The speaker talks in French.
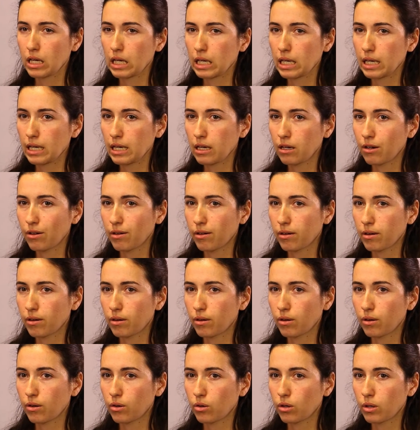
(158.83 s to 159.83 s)
et
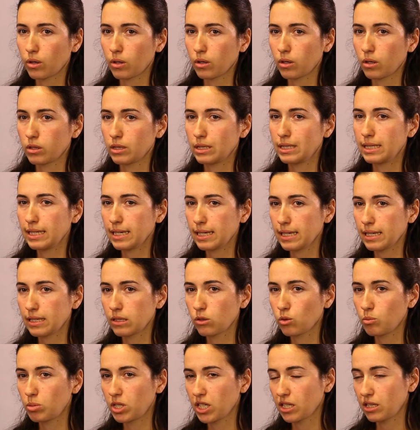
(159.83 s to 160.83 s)

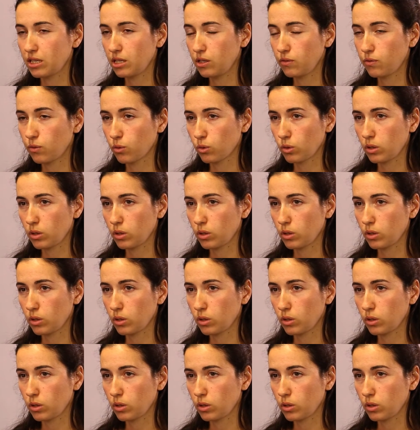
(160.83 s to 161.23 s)
des objectifs